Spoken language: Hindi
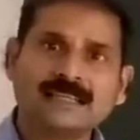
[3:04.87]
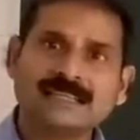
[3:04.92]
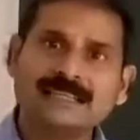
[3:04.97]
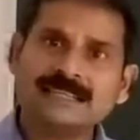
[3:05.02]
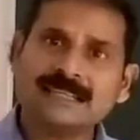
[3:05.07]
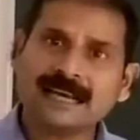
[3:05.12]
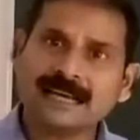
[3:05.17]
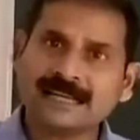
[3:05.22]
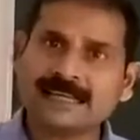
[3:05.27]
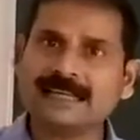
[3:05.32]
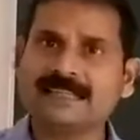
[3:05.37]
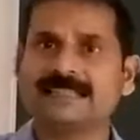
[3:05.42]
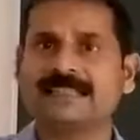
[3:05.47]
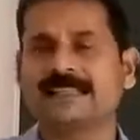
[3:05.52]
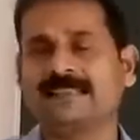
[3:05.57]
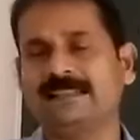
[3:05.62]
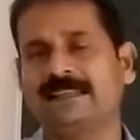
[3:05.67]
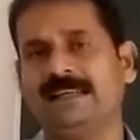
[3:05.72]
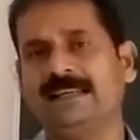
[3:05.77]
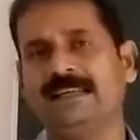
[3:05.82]
किया क्या
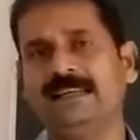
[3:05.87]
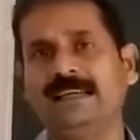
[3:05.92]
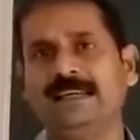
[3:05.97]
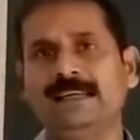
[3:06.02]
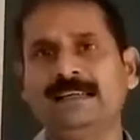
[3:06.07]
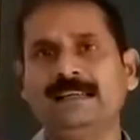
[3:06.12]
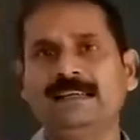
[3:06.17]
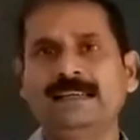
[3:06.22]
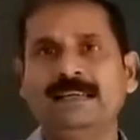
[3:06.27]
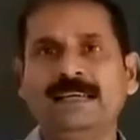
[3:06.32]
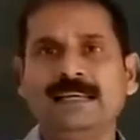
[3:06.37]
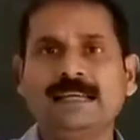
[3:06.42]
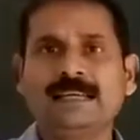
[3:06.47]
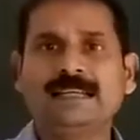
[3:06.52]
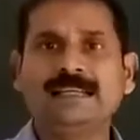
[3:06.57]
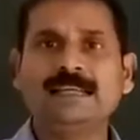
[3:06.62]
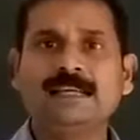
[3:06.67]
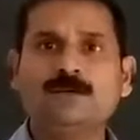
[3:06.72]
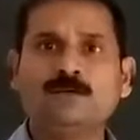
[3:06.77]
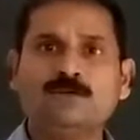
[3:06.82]
जाता है
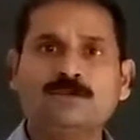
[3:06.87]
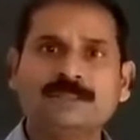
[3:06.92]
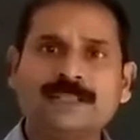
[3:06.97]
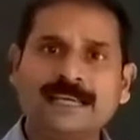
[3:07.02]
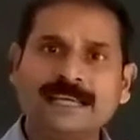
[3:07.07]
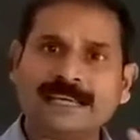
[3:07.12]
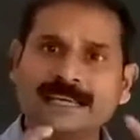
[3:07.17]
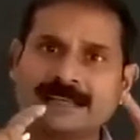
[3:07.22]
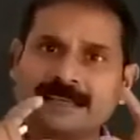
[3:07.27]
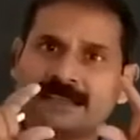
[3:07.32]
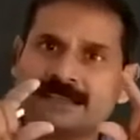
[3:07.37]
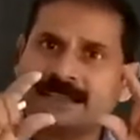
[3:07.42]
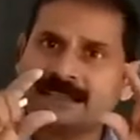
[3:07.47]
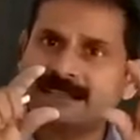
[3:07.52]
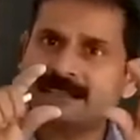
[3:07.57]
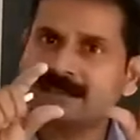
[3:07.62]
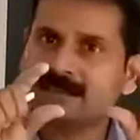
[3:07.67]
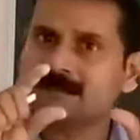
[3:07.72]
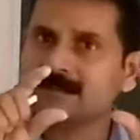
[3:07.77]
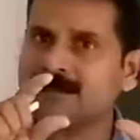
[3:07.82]
कि उसे एक
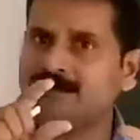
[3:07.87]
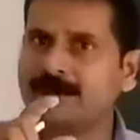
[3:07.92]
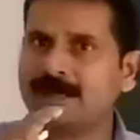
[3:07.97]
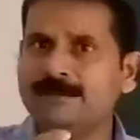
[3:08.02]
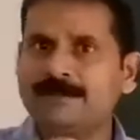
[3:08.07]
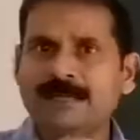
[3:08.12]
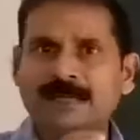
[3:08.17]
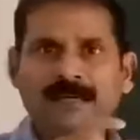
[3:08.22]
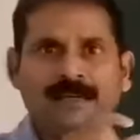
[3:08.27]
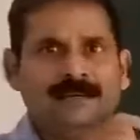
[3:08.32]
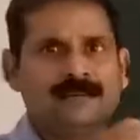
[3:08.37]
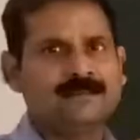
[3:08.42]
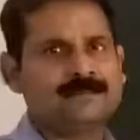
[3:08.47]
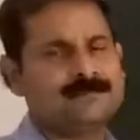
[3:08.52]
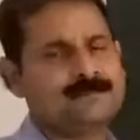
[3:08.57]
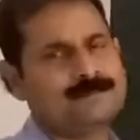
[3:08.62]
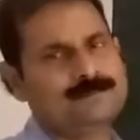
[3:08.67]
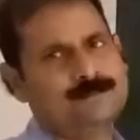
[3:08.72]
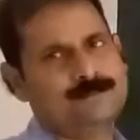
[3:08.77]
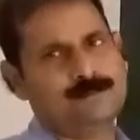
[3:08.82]
निश्चित समय में
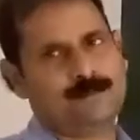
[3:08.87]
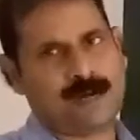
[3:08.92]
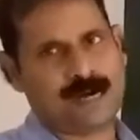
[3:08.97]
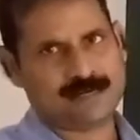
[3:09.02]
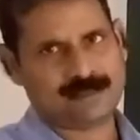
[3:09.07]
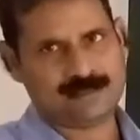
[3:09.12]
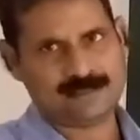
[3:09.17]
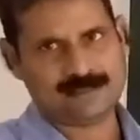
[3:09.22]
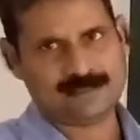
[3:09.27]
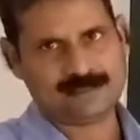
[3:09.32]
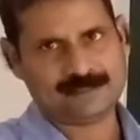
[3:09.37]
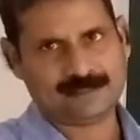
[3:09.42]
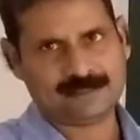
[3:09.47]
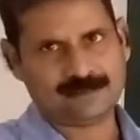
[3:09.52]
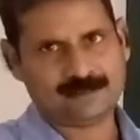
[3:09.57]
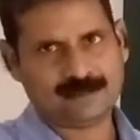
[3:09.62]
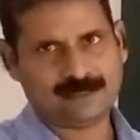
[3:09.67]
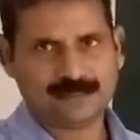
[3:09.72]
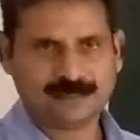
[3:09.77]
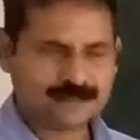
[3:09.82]
बांट लिया
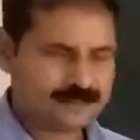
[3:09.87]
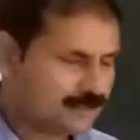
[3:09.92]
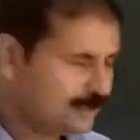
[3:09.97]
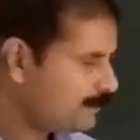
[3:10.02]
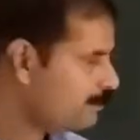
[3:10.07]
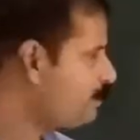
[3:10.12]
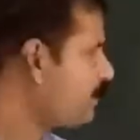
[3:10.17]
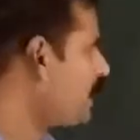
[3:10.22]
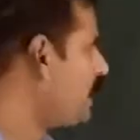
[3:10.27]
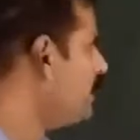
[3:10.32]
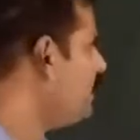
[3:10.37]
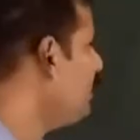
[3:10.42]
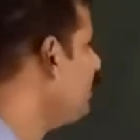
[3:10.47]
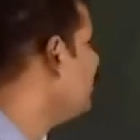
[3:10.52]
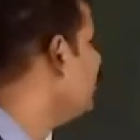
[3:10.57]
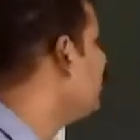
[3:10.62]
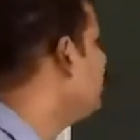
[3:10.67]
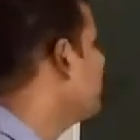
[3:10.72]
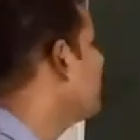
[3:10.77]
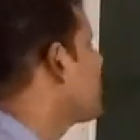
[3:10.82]
जाता है
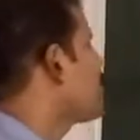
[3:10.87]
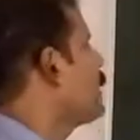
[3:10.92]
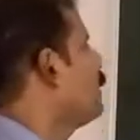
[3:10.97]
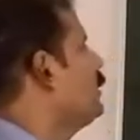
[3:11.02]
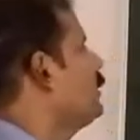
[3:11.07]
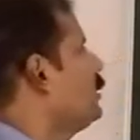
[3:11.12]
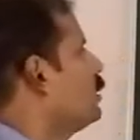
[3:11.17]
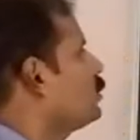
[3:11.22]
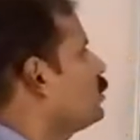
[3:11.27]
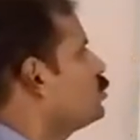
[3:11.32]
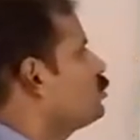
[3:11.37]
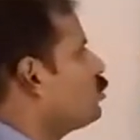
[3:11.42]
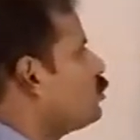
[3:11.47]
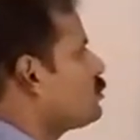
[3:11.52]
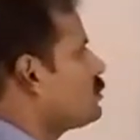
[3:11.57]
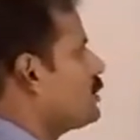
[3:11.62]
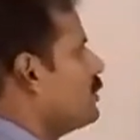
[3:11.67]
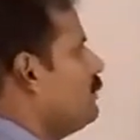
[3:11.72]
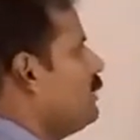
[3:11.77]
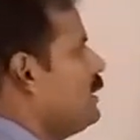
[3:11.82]
प्रायः
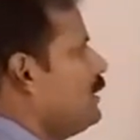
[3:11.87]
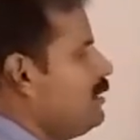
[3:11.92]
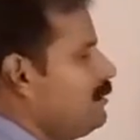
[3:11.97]
जो समय